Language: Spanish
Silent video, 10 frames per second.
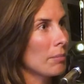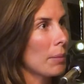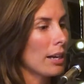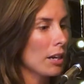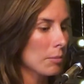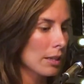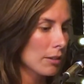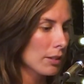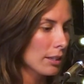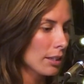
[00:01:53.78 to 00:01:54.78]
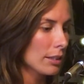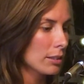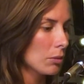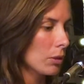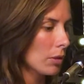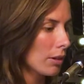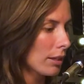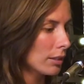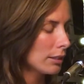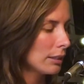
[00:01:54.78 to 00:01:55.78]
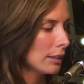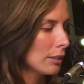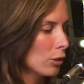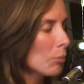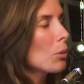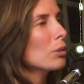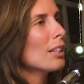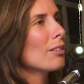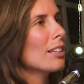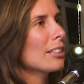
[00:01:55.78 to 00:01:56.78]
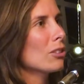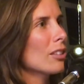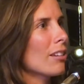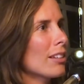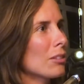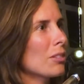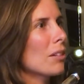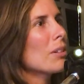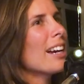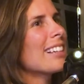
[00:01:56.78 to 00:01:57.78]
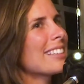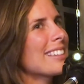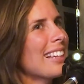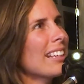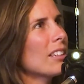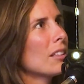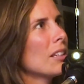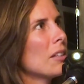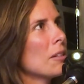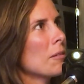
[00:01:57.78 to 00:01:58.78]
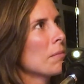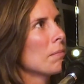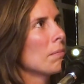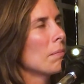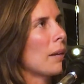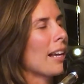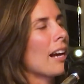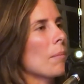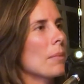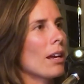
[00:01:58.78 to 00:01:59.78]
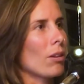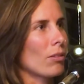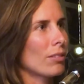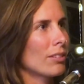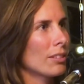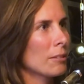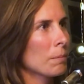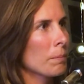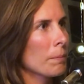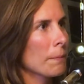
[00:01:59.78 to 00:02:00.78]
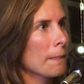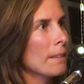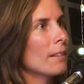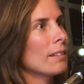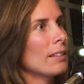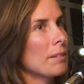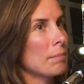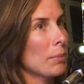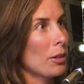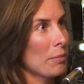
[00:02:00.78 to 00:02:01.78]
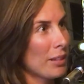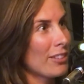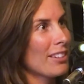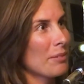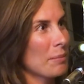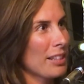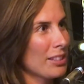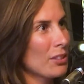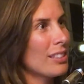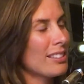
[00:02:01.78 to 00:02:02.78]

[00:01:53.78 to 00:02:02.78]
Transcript: pararme en la vida y decir, bueno, a ver, no me gusta la vida que estoy llevando, ¿qué voy a hacer para cambiarlo? Y primero que me pareció es